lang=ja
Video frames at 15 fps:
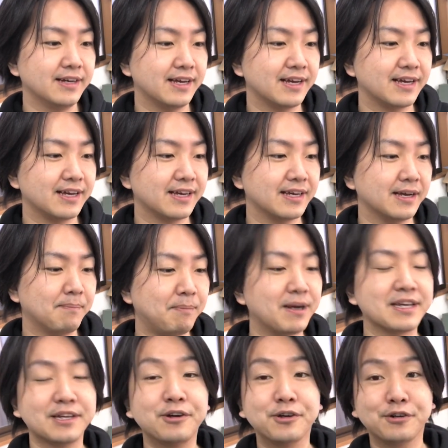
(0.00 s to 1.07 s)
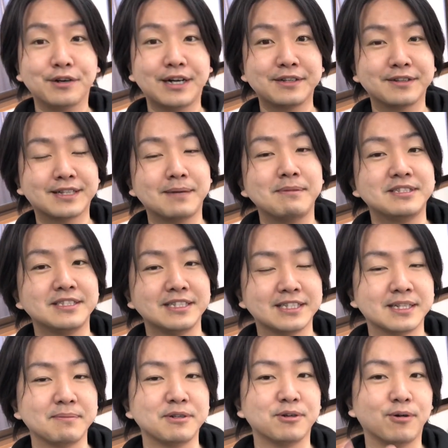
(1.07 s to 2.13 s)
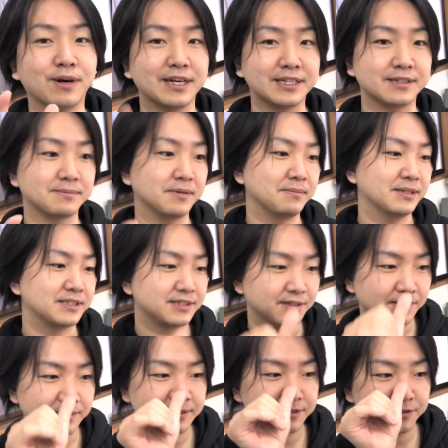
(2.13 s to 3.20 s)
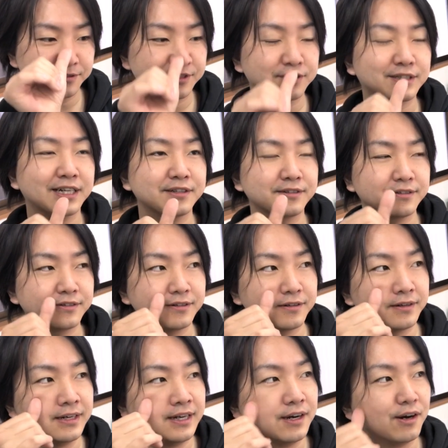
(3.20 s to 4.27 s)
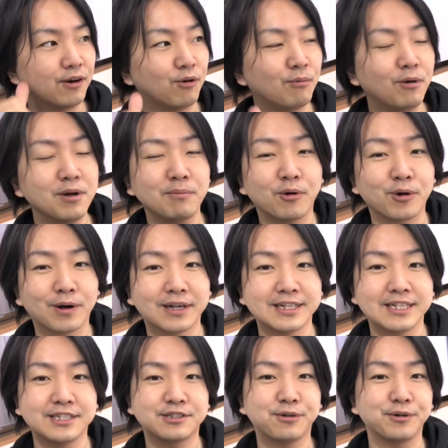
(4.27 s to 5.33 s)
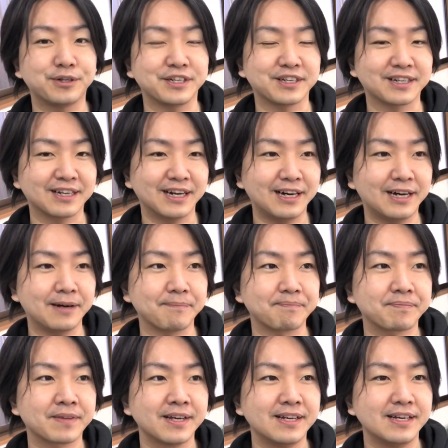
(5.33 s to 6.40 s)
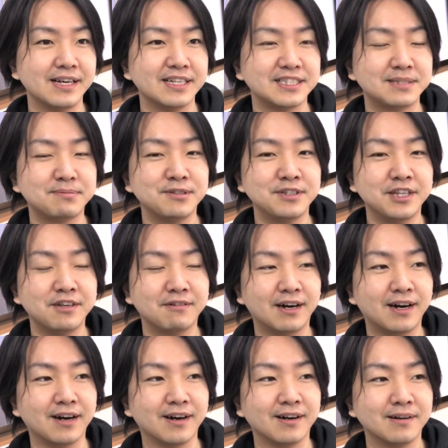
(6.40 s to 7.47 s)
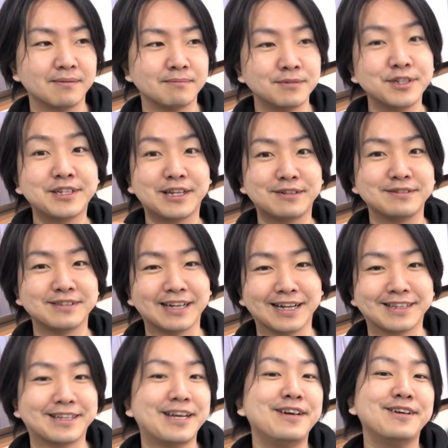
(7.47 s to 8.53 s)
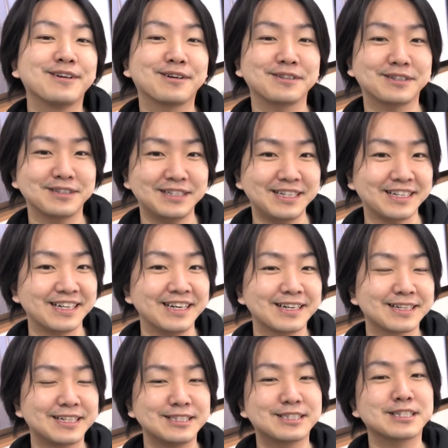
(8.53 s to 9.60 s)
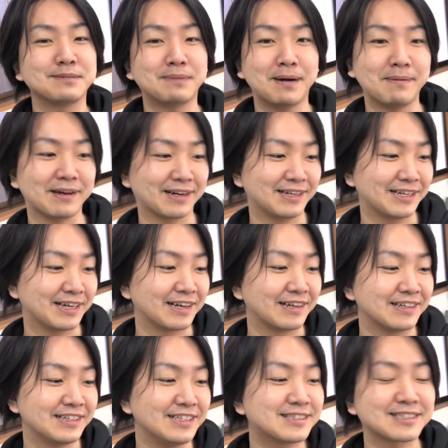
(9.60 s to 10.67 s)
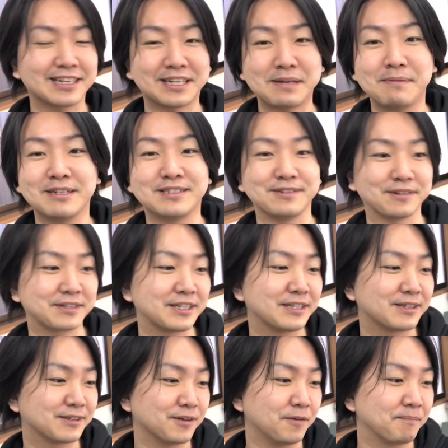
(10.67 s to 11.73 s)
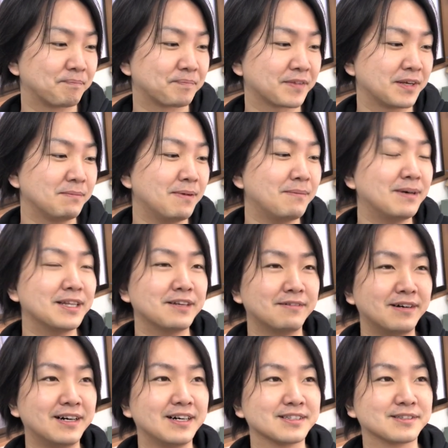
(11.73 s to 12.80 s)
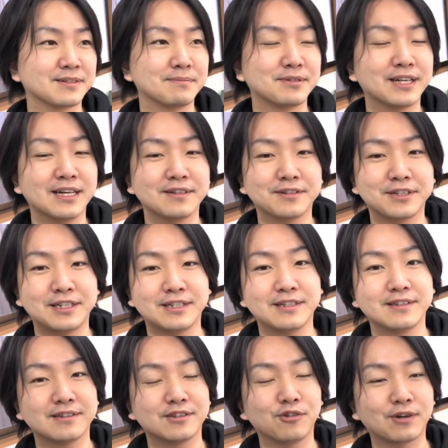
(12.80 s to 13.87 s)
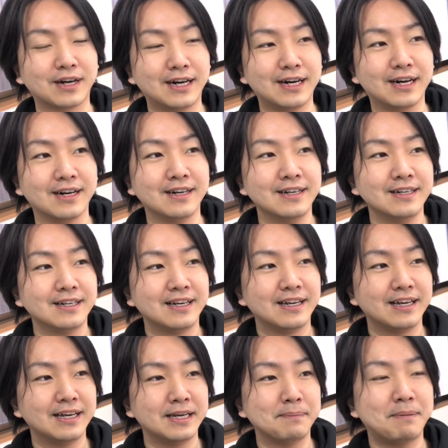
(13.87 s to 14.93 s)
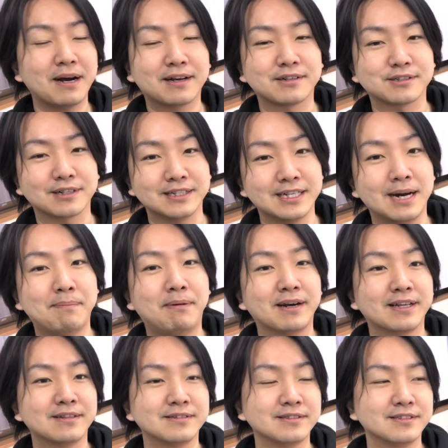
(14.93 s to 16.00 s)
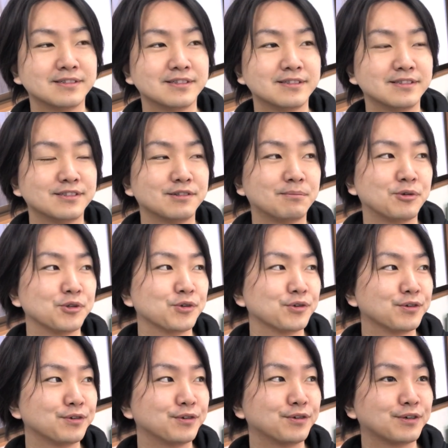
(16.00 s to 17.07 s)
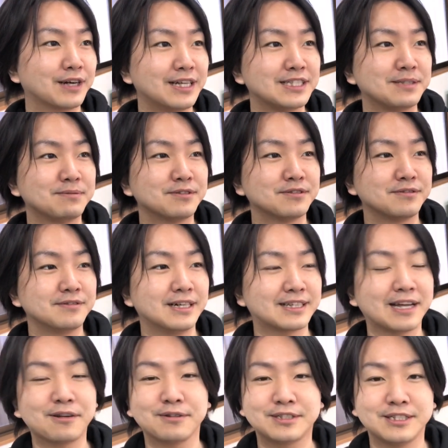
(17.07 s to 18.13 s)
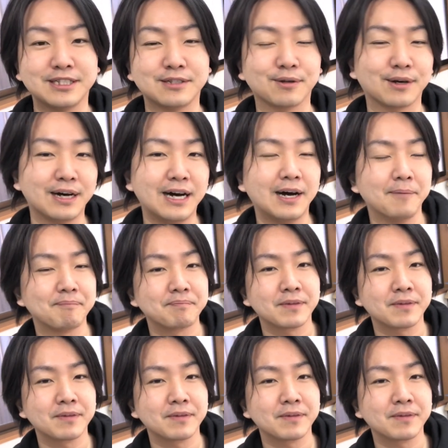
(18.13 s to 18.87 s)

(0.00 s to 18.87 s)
えー、やっぱりいろいろあの試しに行ってみる方がいいと思いますよ。そうするとあの、思いもよらない商品が、え自分には向いてるんだっていうことに気づく場面がねいつか来ますよきっと。今まではそのブランド品とか、えー、バッグとかねアパレルのものが自分は楽しいとか、